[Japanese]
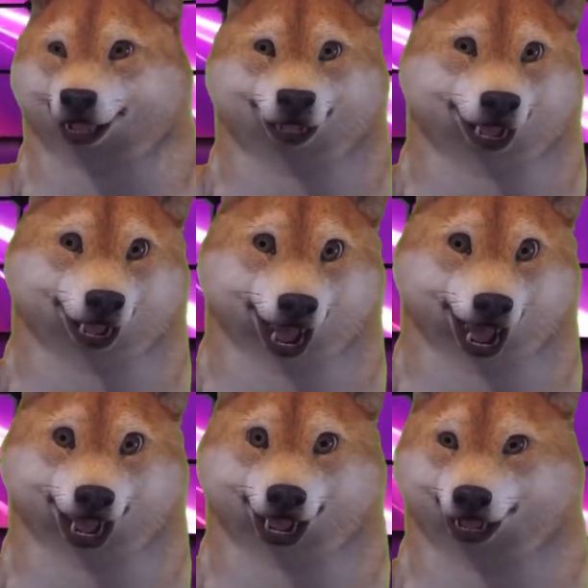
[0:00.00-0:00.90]
の外国
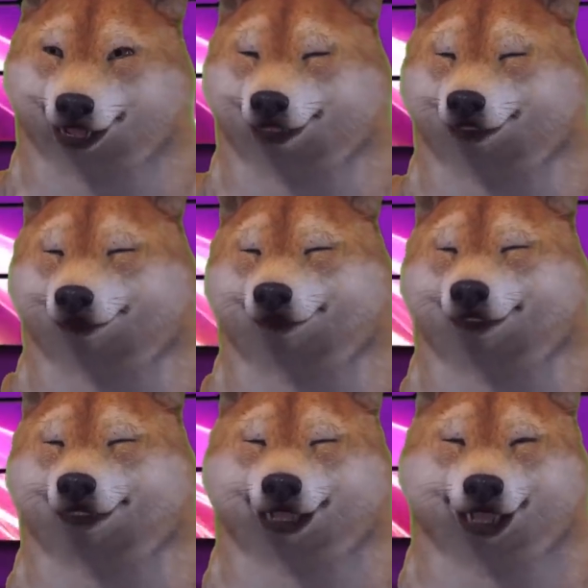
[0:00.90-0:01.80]
資本にこの倍、
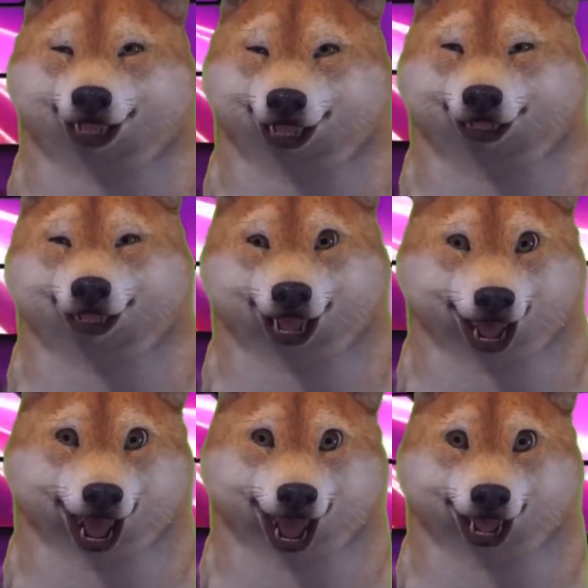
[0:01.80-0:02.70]
買われちゃっ
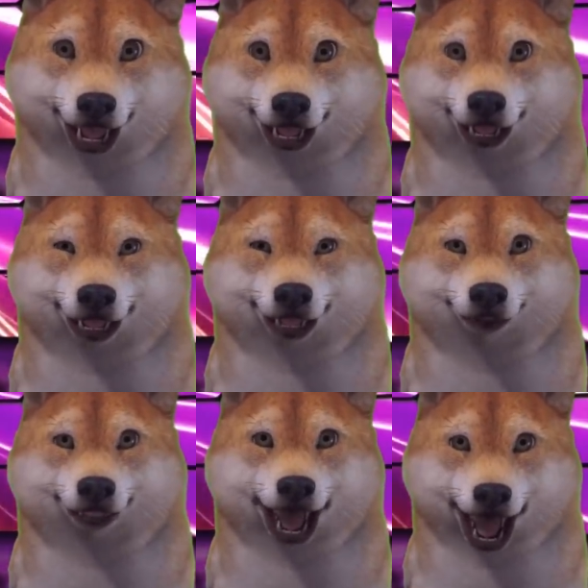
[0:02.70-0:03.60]
てるっていう。
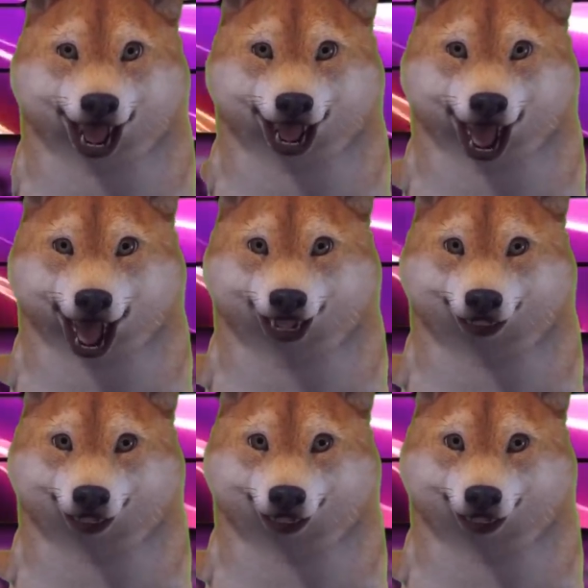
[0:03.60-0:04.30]
これまずいで